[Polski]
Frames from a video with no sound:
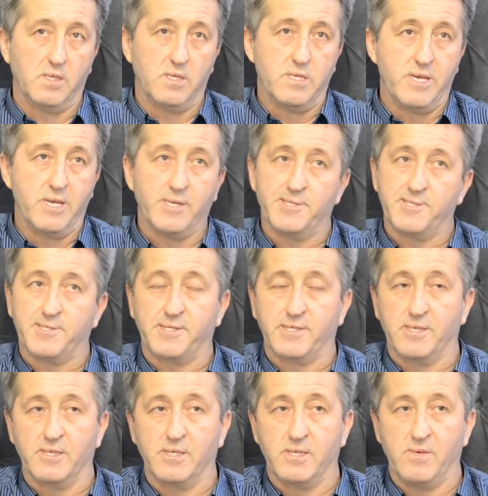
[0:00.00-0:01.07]
jest
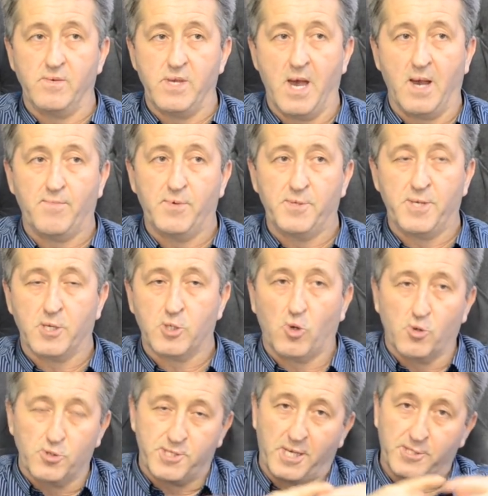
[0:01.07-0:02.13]
e, jakby też
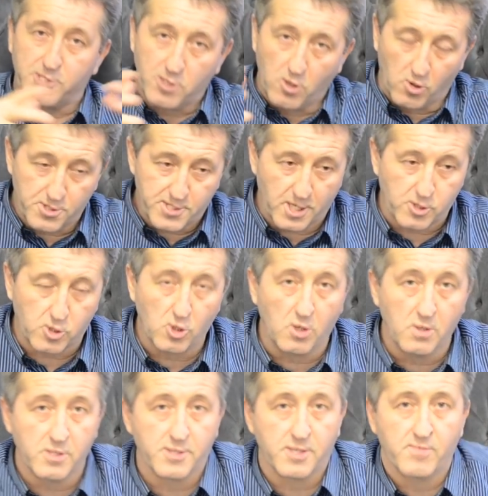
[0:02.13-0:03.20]

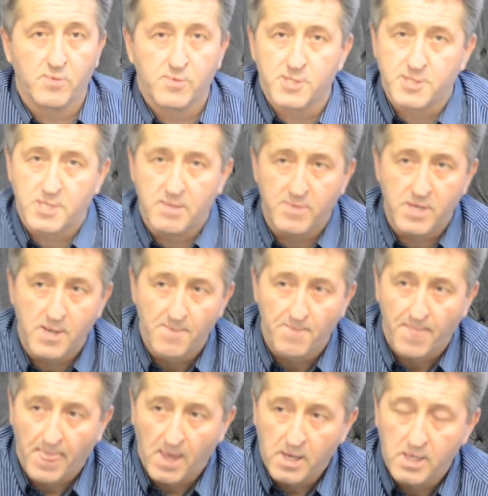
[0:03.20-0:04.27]
osaczony tymi wszystkimi
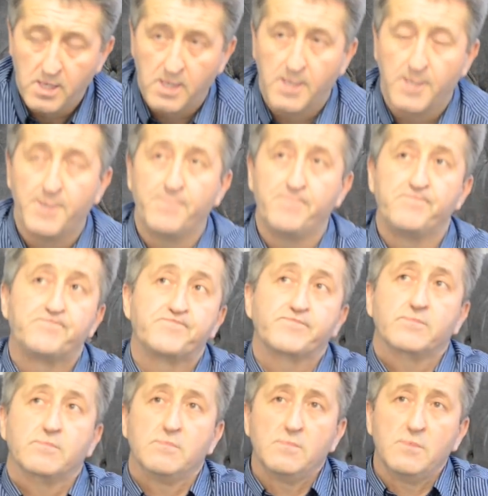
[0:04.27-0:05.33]
um,
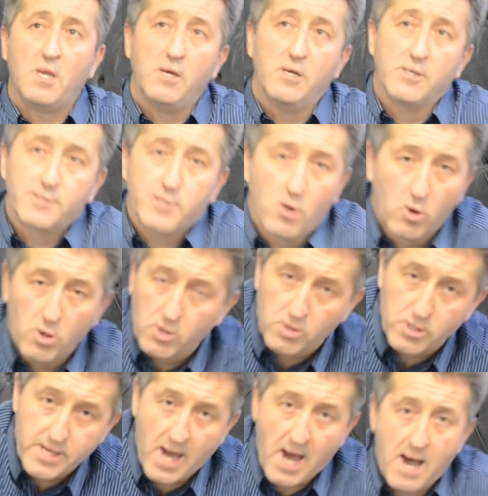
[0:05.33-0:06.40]

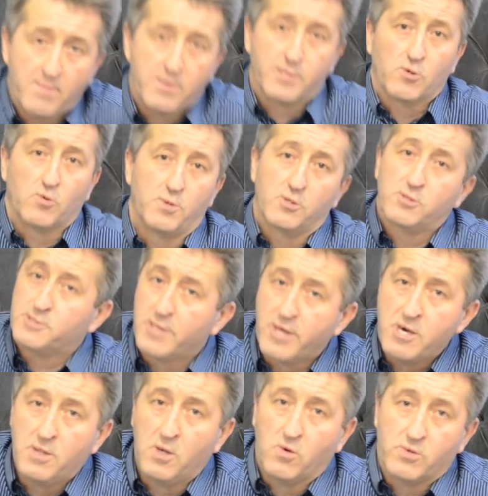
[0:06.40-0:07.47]
teologiami, tą
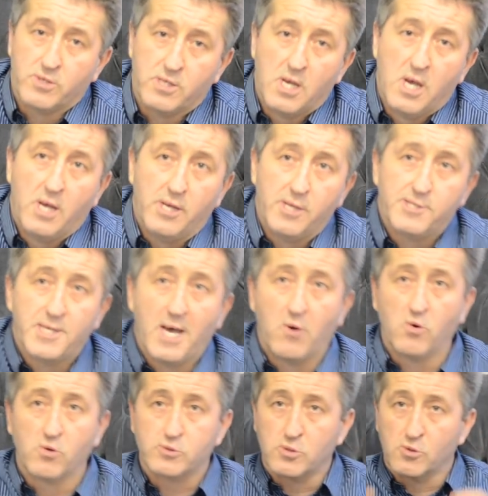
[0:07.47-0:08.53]
doktryną i, i
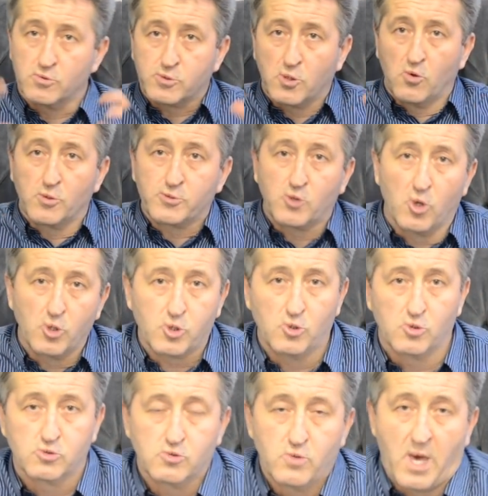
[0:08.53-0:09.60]
całą tą, tą
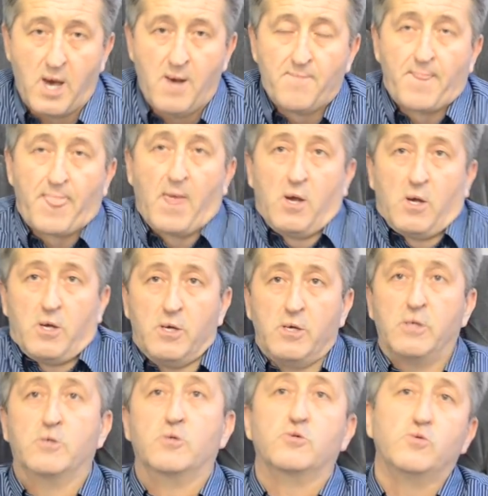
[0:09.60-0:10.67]
otoczką, która, e,
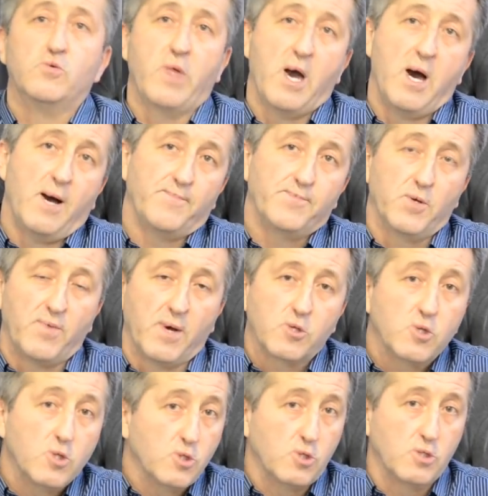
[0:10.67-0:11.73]
która
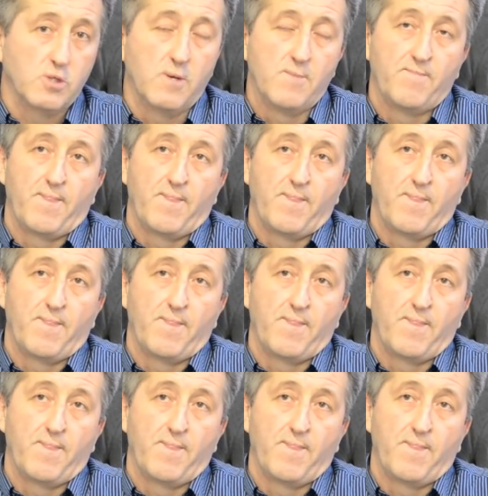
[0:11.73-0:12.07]
towarzyszy